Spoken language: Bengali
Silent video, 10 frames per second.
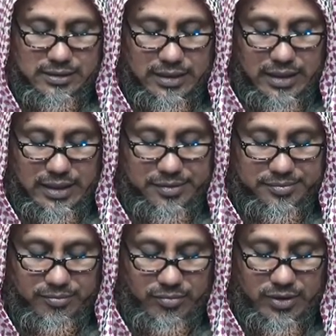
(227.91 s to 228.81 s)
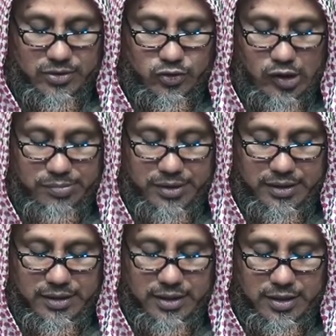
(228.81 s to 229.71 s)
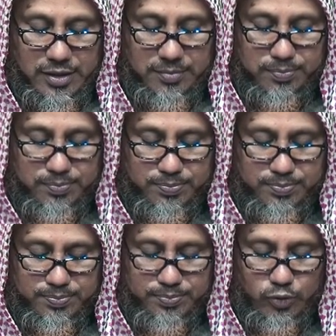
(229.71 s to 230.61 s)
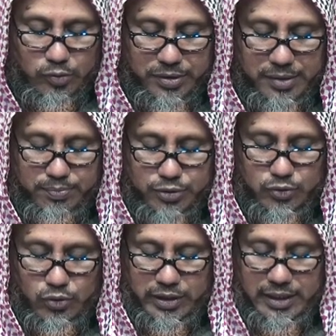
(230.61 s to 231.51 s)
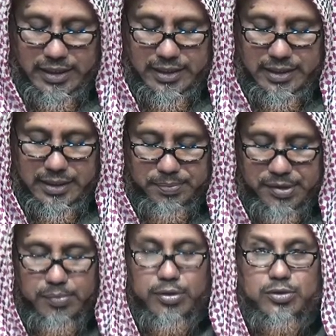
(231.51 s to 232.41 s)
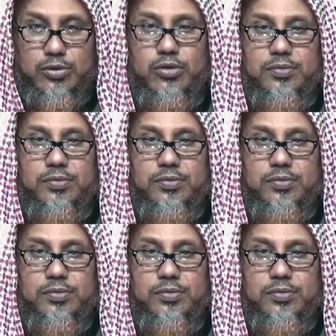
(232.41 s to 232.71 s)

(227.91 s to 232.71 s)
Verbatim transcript: তা সবই পূর্বে পুস্তকে লিপিবদ্ধ